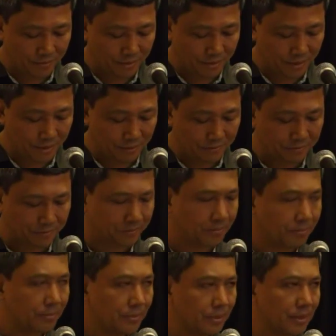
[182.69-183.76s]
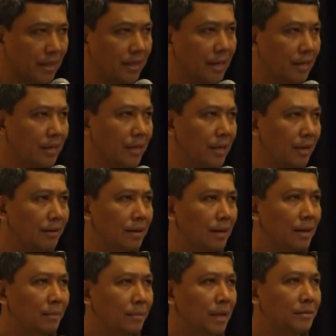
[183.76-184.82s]
Jadi nanti ada yang
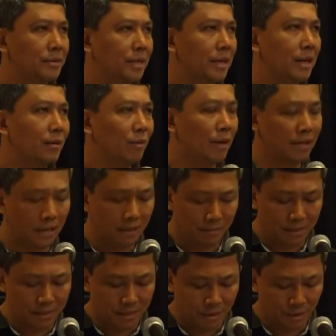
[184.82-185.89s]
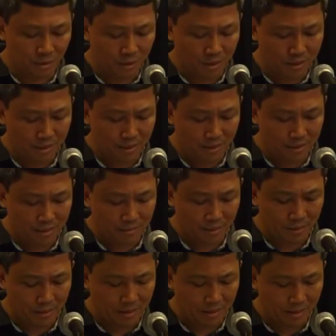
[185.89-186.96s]
menafsirkan warta kematian Tuhan ini
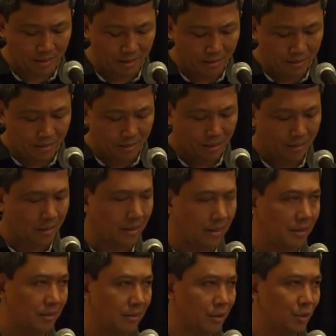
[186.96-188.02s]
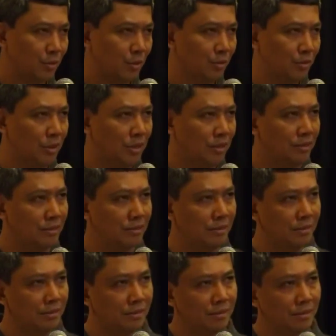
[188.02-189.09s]
sebagai katakan sesuatu yang
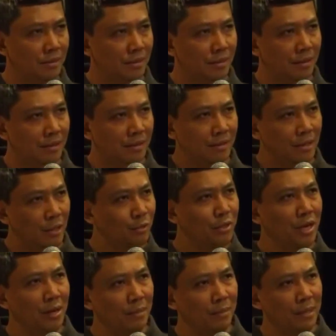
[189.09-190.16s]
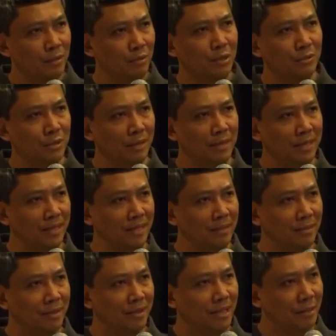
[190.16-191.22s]
uh, ya sudah memang Tuhan sudah mati
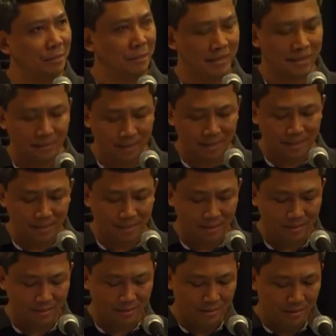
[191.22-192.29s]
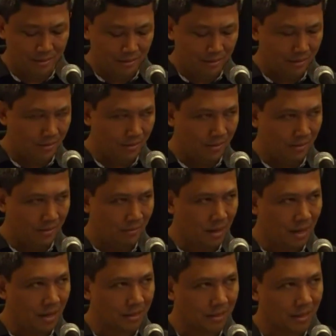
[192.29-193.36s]
begitu. Ya. Ini memang zaman kita. Uh,
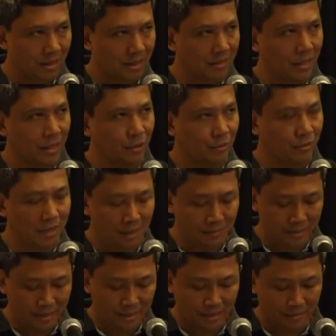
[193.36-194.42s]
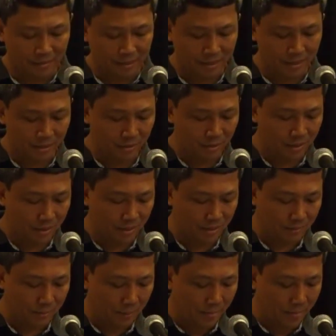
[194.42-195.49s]
maka sekarang kita hidup dalam era kematian Tuhan ini.